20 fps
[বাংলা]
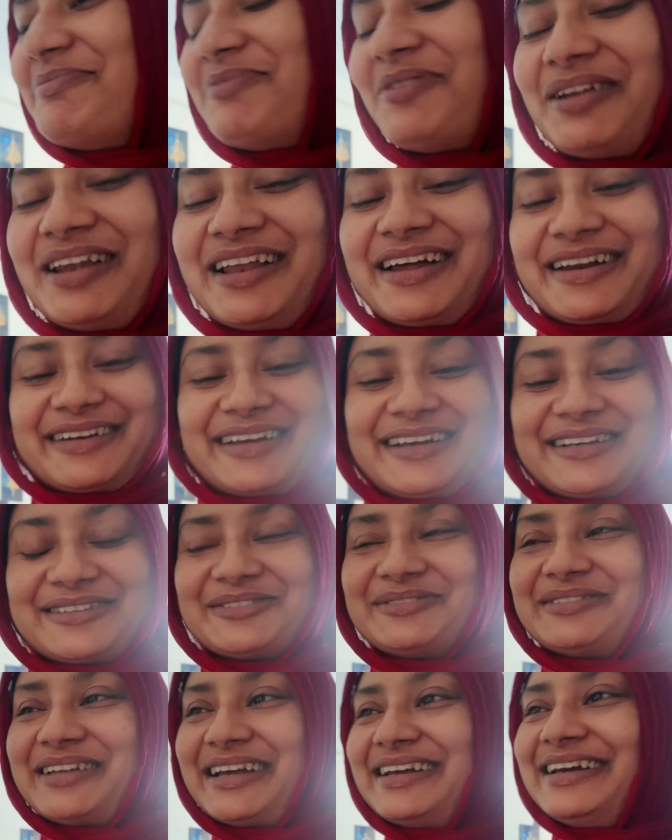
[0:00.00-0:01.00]
বলার কিছু
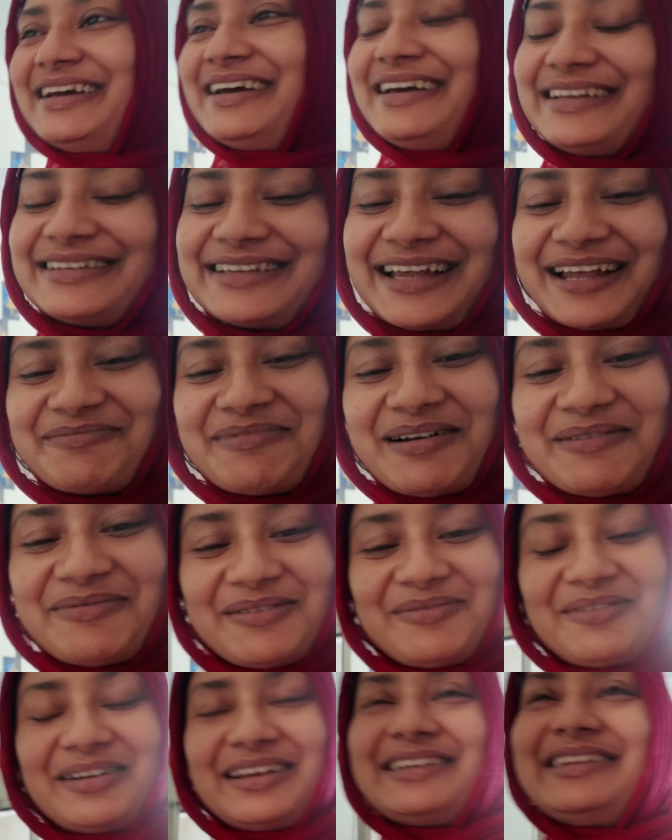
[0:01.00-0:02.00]
নেই তার বাবা
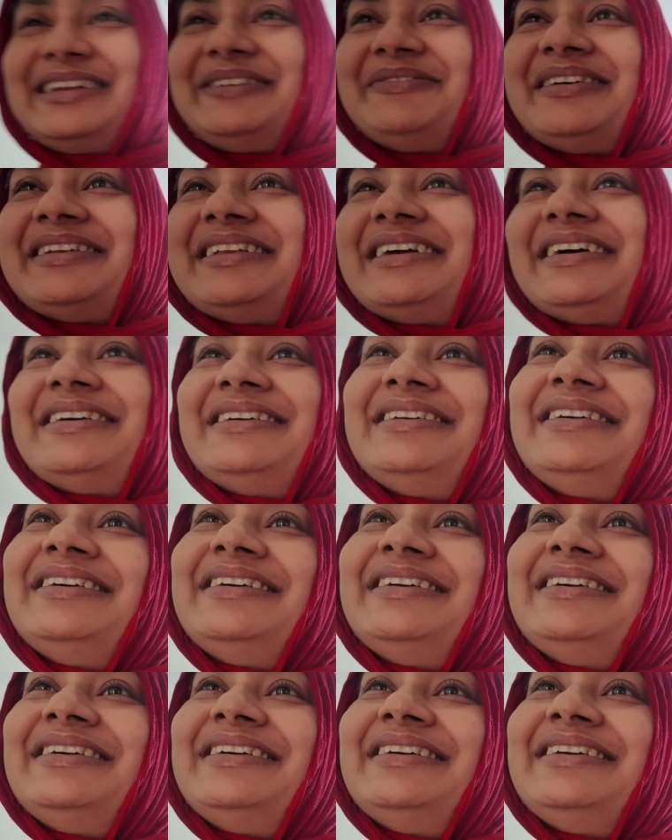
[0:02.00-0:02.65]
বলে দিবা না